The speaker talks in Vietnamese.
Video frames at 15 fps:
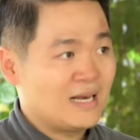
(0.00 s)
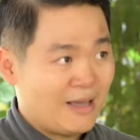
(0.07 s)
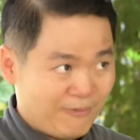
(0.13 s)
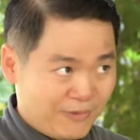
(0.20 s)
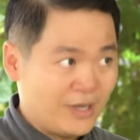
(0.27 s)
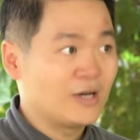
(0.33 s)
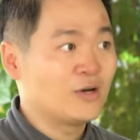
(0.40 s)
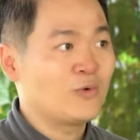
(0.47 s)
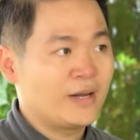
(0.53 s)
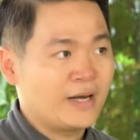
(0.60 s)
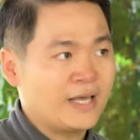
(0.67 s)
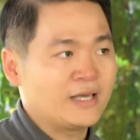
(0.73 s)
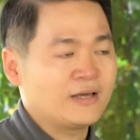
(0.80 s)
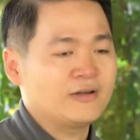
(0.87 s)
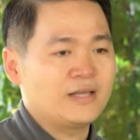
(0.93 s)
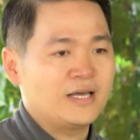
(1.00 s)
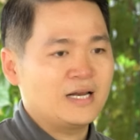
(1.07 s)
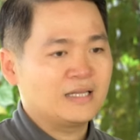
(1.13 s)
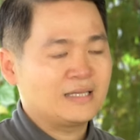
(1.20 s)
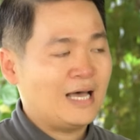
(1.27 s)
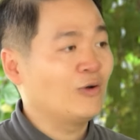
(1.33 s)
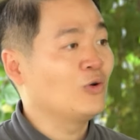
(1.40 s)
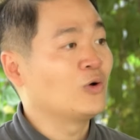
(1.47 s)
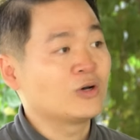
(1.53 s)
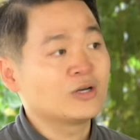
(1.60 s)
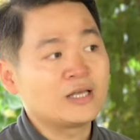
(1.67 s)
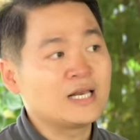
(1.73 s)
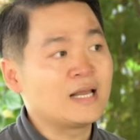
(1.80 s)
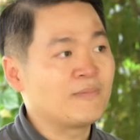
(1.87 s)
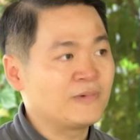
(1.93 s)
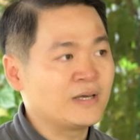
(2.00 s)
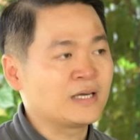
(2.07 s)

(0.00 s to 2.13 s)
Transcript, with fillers: và làm việc ở ngoài này có thể là thảo luận có thể làm